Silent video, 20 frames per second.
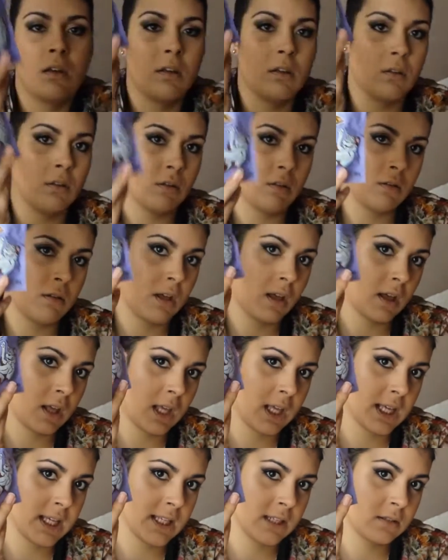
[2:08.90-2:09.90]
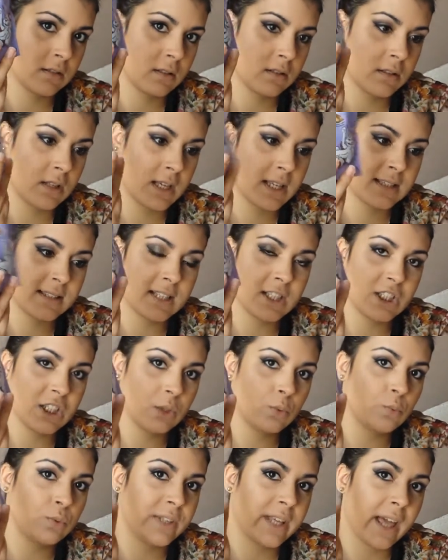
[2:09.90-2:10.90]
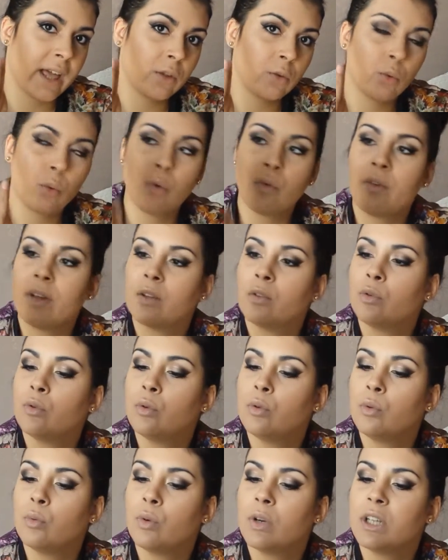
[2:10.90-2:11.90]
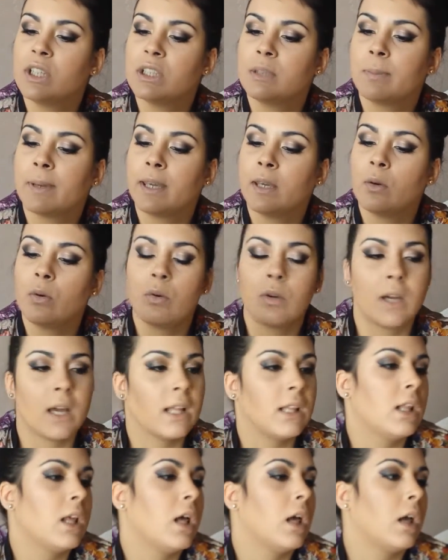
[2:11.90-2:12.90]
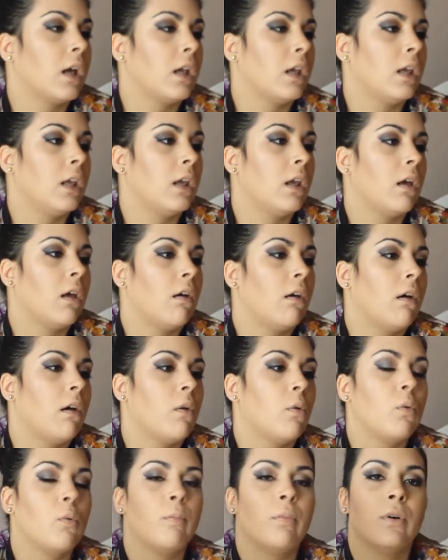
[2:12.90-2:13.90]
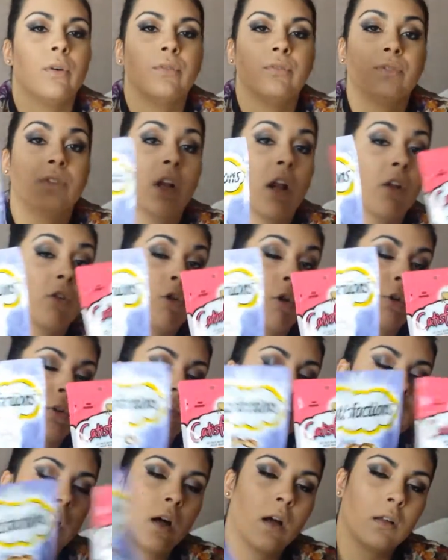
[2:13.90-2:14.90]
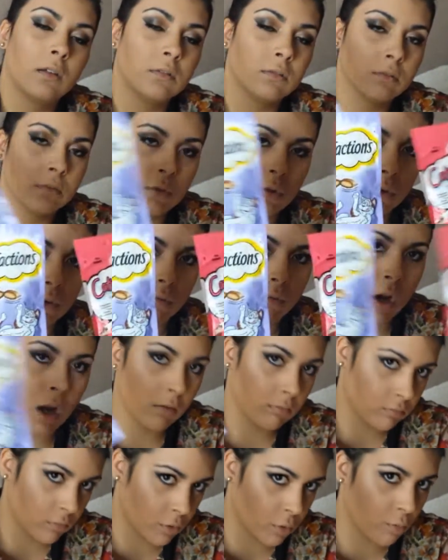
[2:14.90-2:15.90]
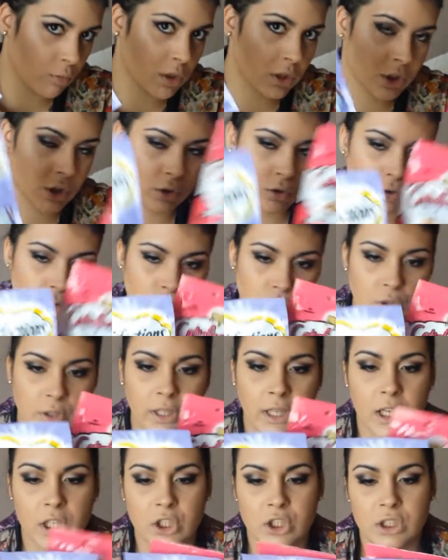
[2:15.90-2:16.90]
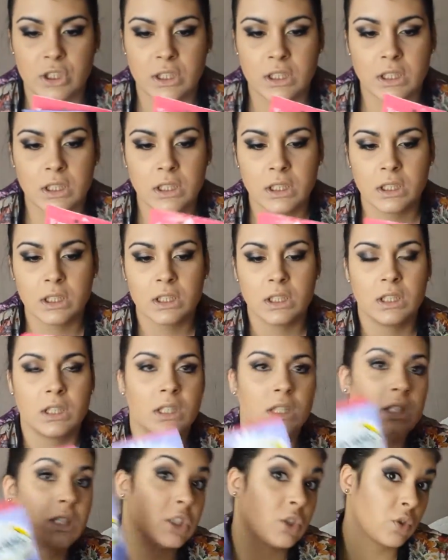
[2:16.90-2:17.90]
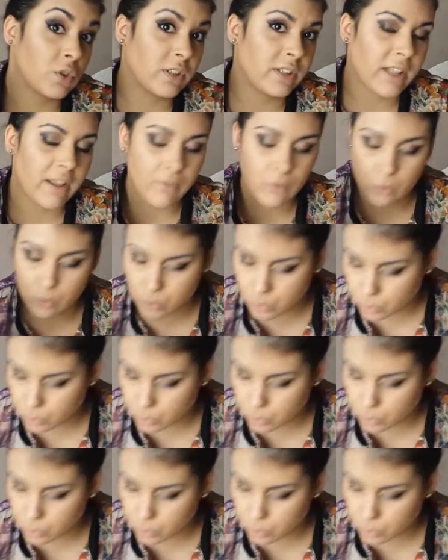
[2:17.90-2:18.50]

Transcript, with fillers: Euh, un, un, sachet coûtait 1,22€. Donc là, j'ai pris au canard et un au bœuf. Il adore ça. Donc euh, voilà, au moins, j'en ai racheté et j'en ai d'avance.